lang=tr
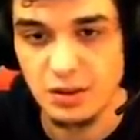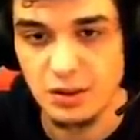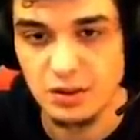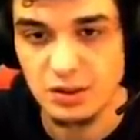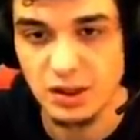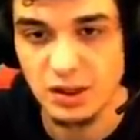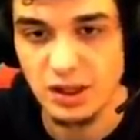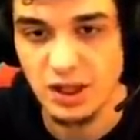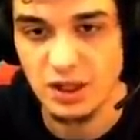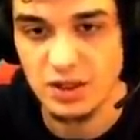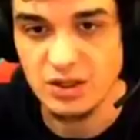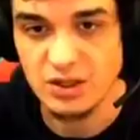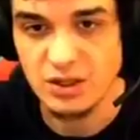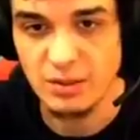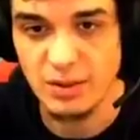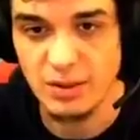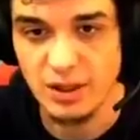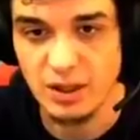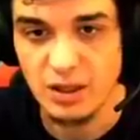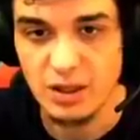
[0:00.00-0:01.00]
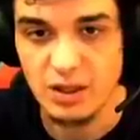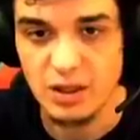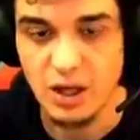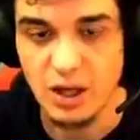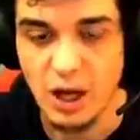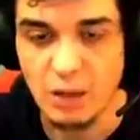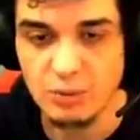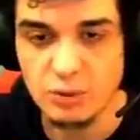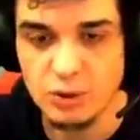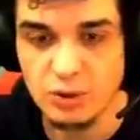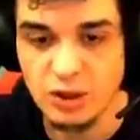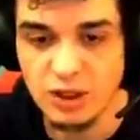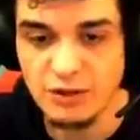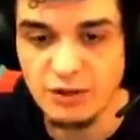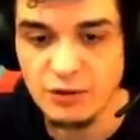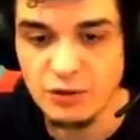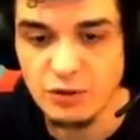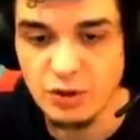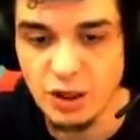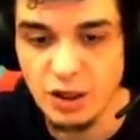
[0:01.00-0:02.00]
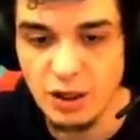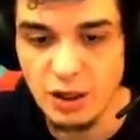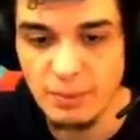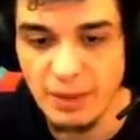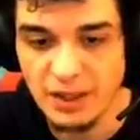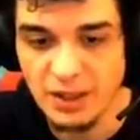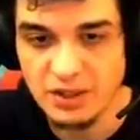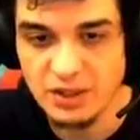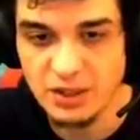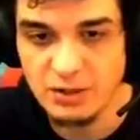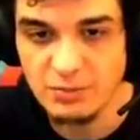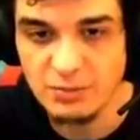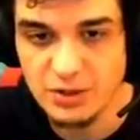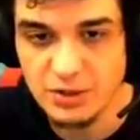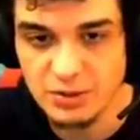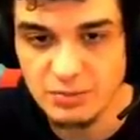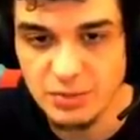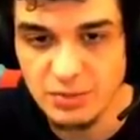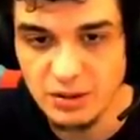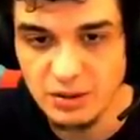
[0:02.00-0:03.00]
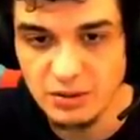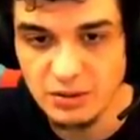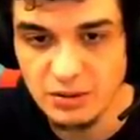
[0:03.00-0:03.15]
Ta karşıda bak. Abi şu Şerif'in şu... Aa ben Şerif'mişim lan.